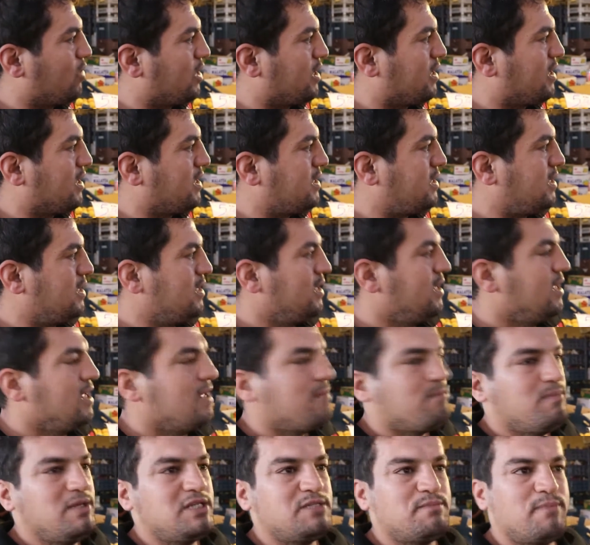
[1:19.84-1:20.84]
olarak
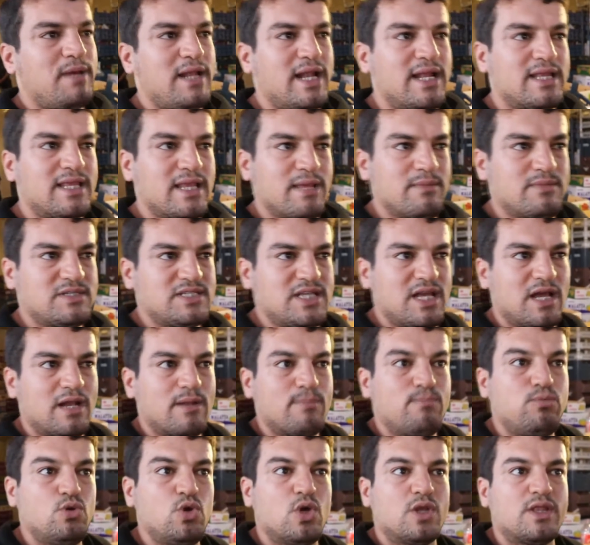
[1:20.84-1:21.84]
biz belediyemizde yani
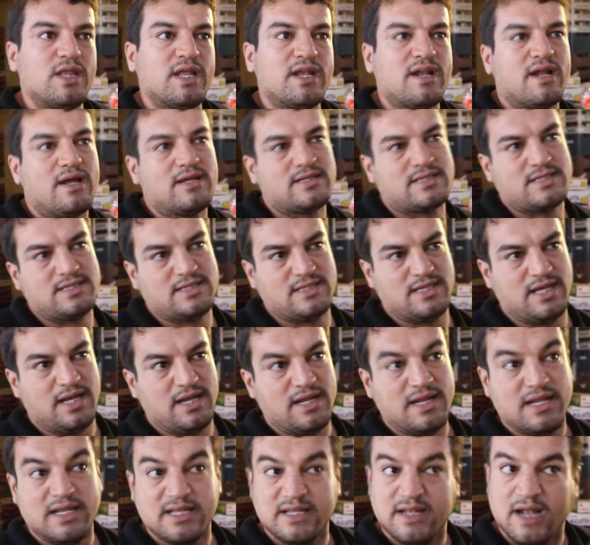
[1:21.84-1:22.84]
bu yönden rahatsız
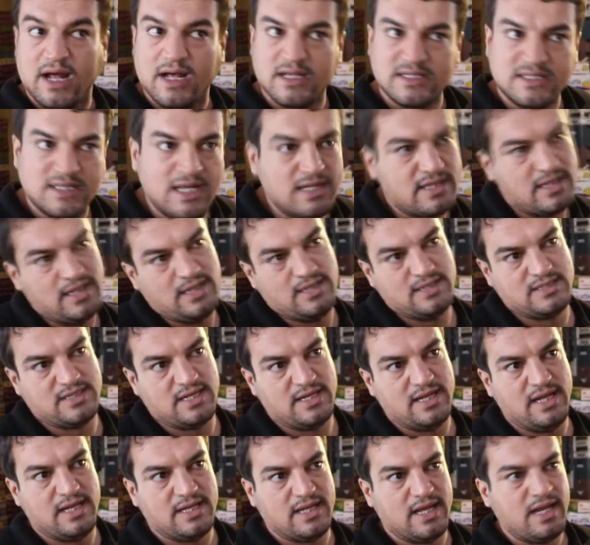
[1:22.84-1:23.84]
yani razı da değiliz.
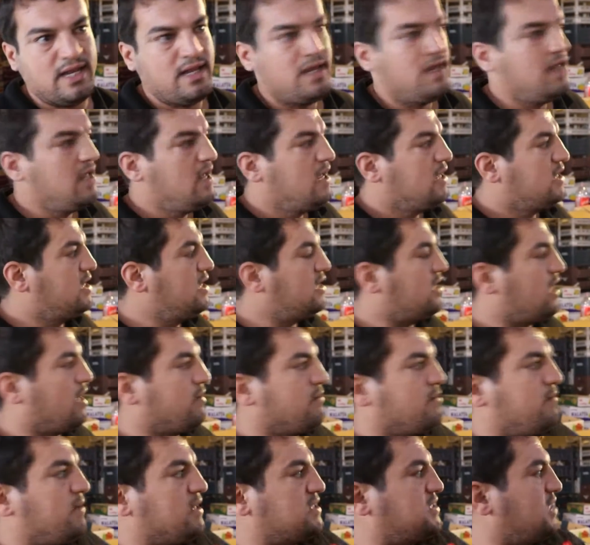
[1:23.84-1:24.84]
Yani. Neden?
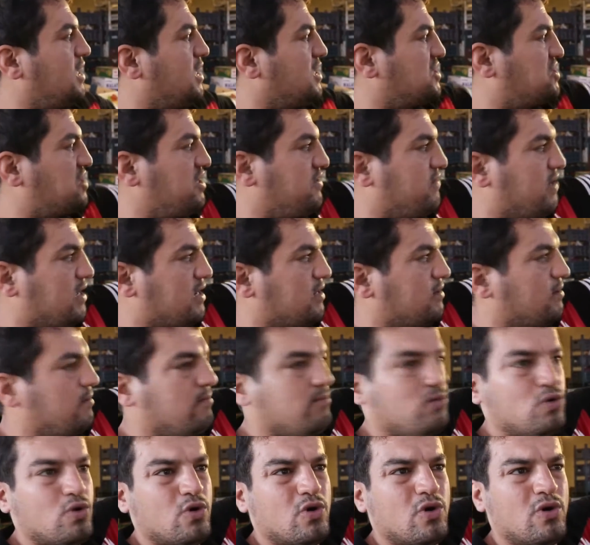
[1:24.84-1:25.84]
kitabı mesela şey var.
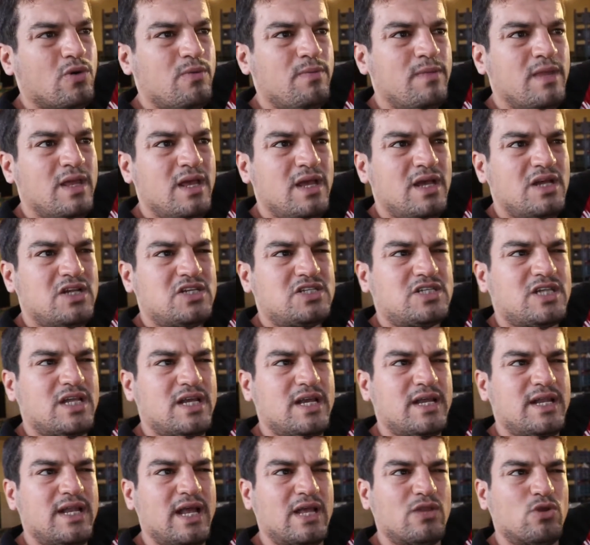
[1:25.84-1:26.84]
Bu şey,
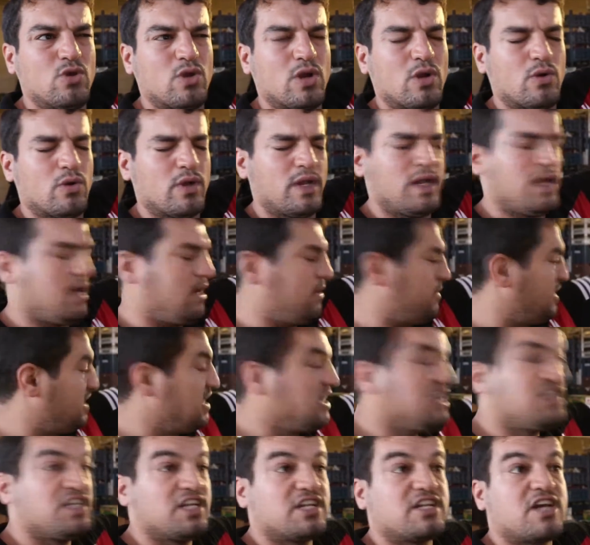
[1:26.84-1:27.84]
ne diyor ona ya?
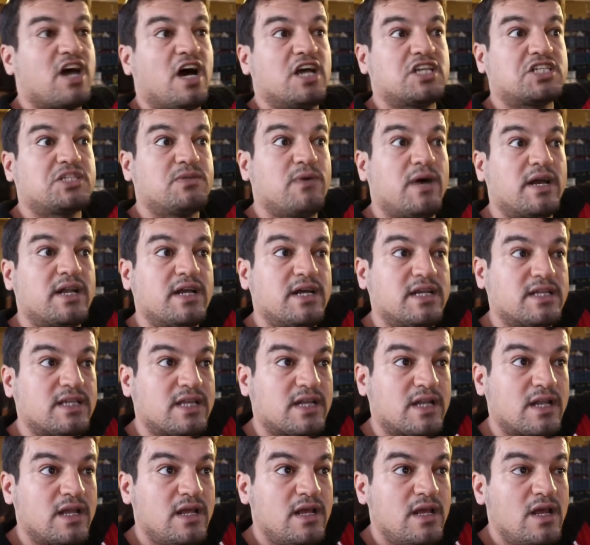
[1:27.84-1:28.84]
Iğdır kaçsı var
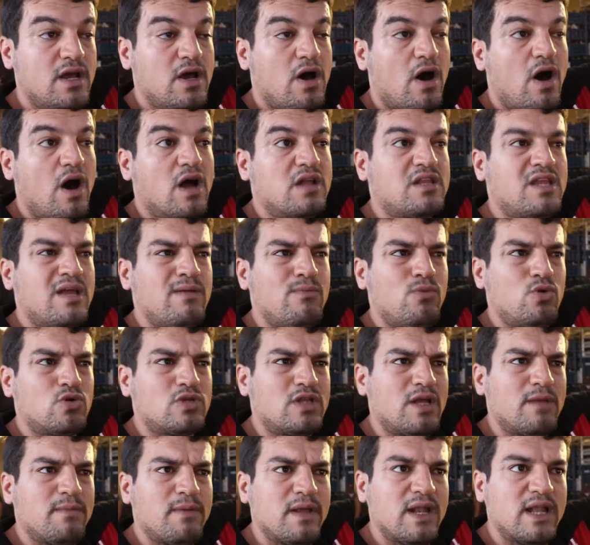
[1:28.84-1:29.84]
Iğdır. Adam
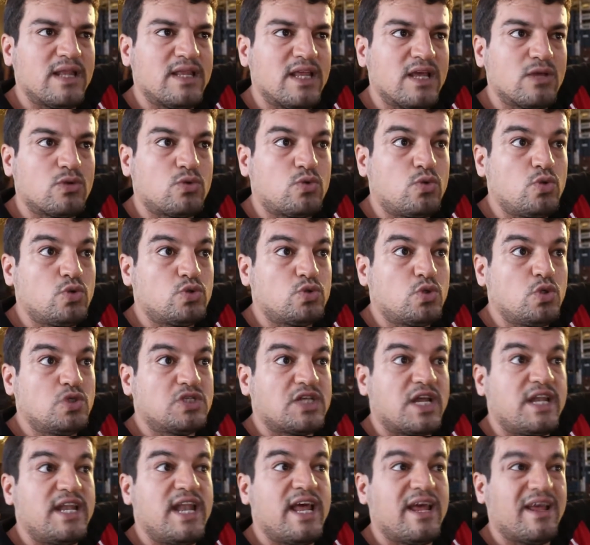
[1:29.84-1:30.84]
orada belediye
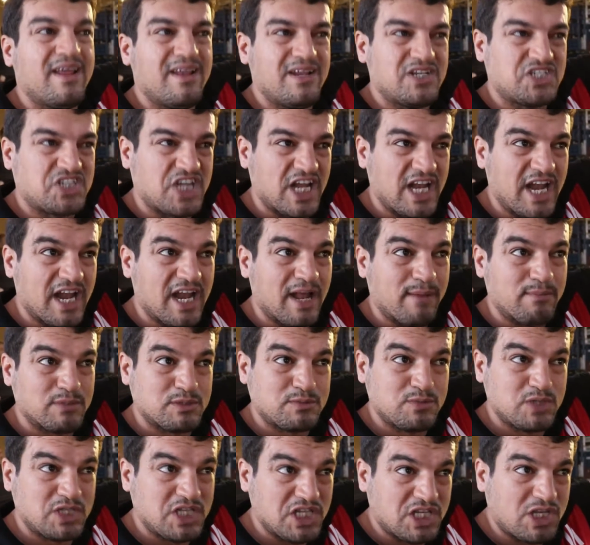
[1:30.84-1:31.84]
düzgünce ne şeyler
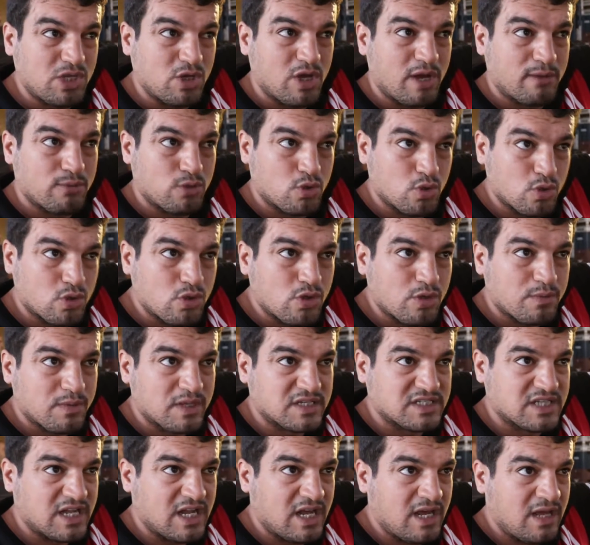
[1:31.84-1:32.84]
yapmış. Biz gittik abi gördük
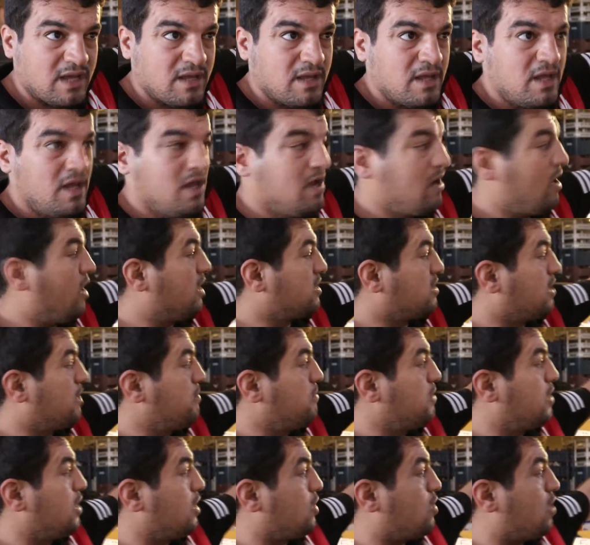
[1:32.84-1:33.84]
mesela.
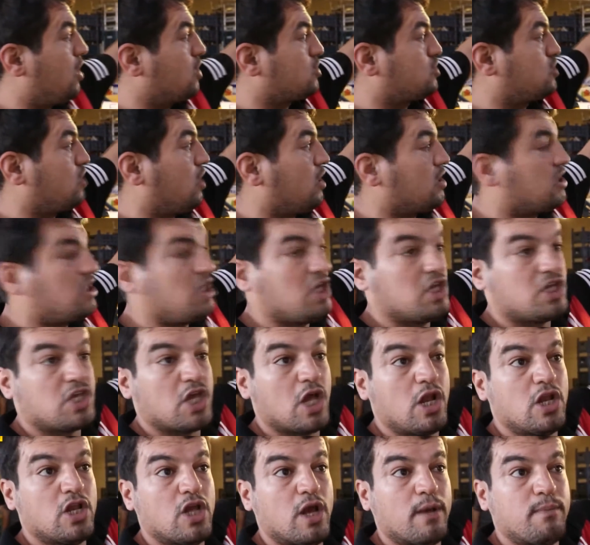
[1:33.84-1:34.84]
Adam böyle kaçsa
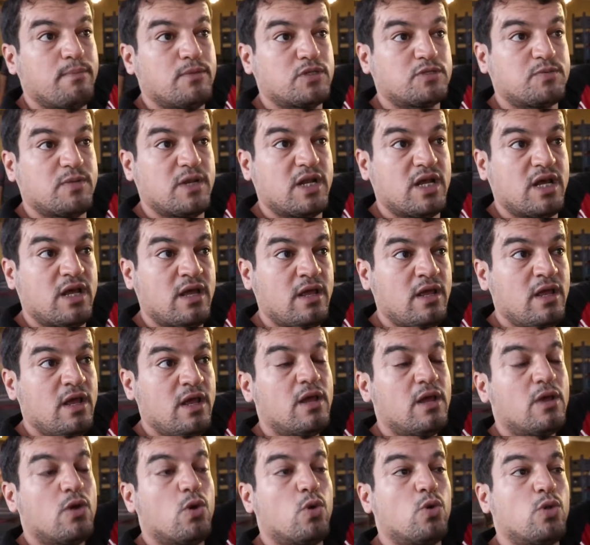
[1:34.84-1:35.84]
heykel yapmış böyle.
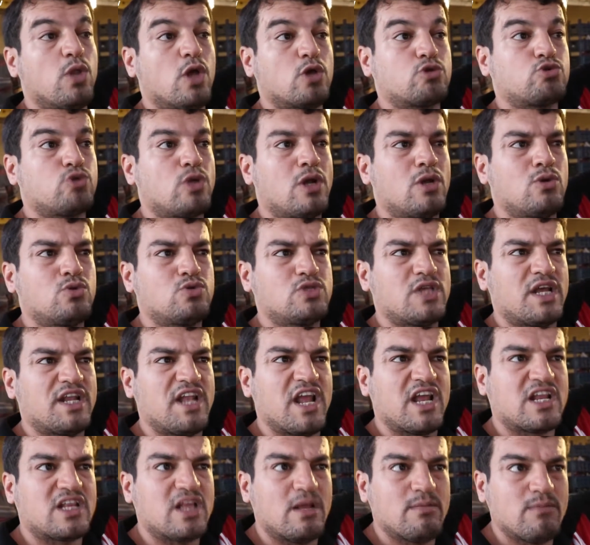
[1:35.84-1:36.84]
Ve ondan sonra güzel
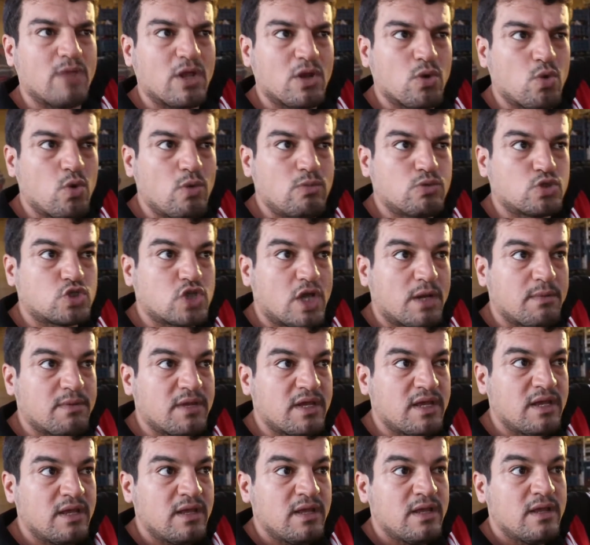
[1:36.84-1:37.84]
reklamları koymuş abi.
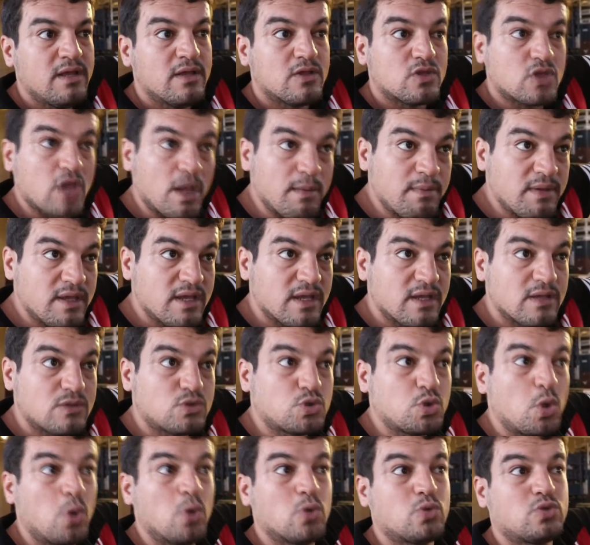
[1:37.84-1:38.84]
Tabi
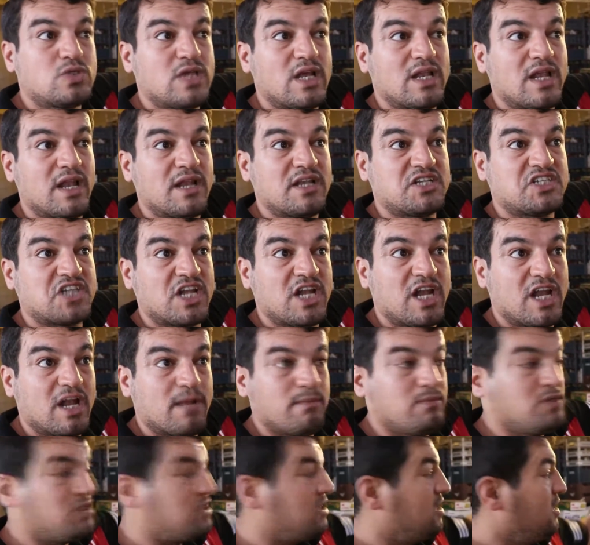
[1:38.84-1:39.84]
çok güzel yani şeyler
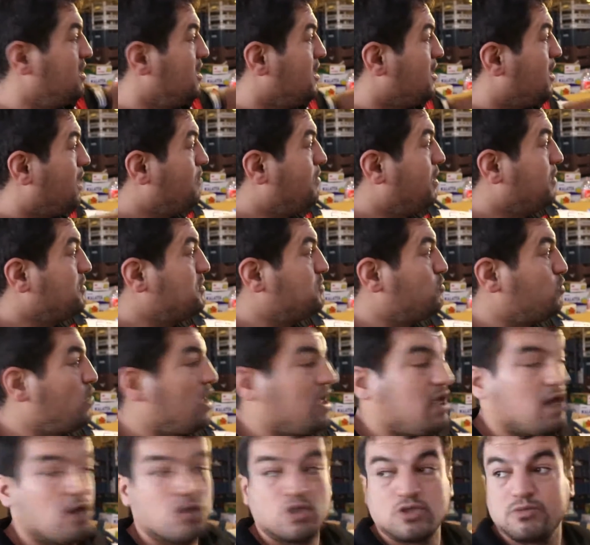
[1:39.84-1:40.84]
yapmış. Ama biz
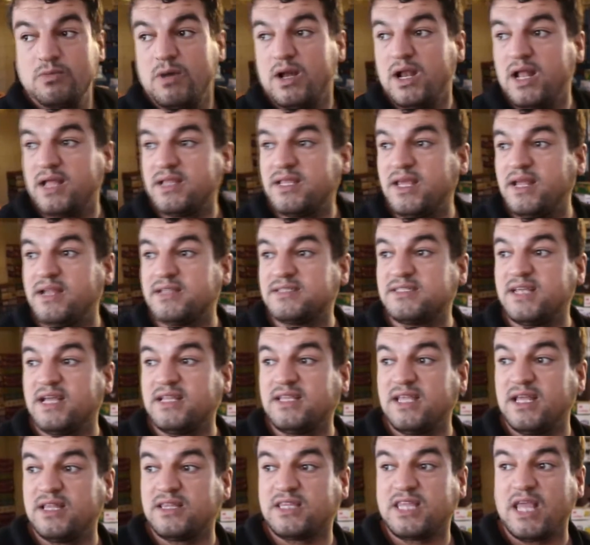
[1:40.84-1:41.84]
buraya geliyoruz. Malatya'nın
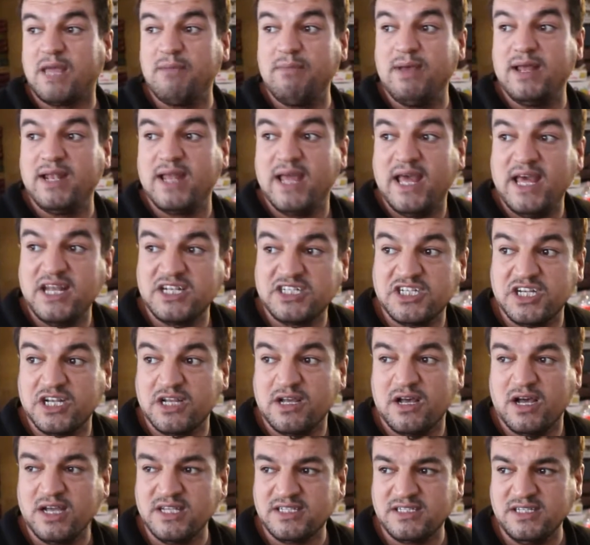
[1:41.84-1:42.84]
zaten temeli her şeyi
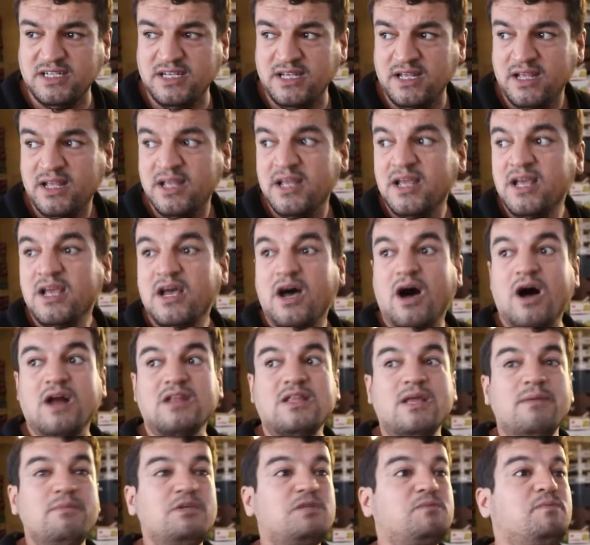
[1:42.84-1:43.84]
kayısı.
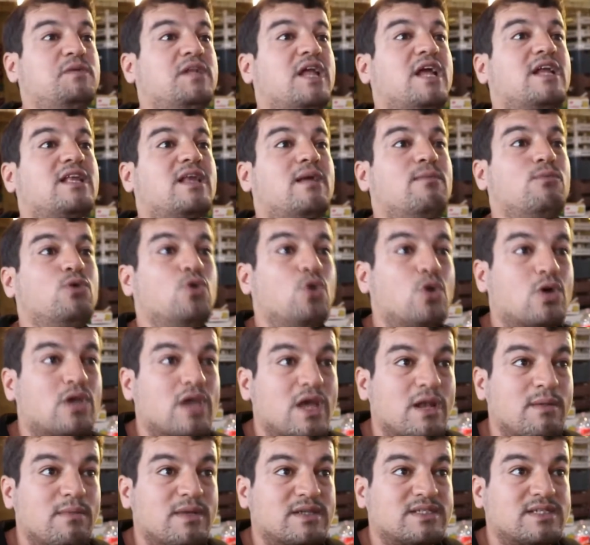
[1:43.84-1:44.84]
Adam hiçbir reklamı yok
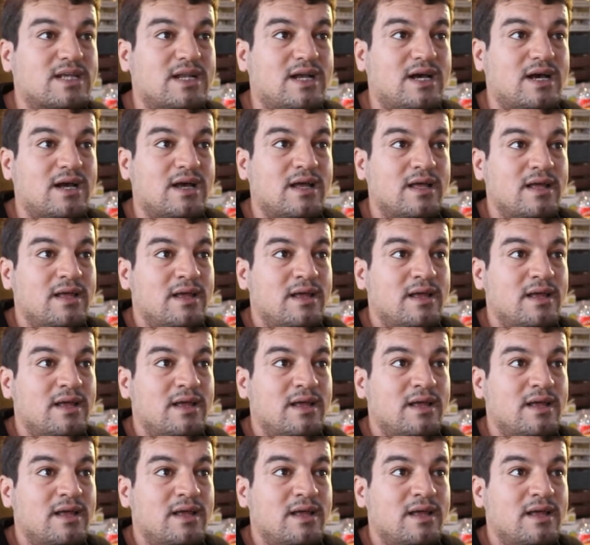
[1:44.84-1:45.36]
yani mesela.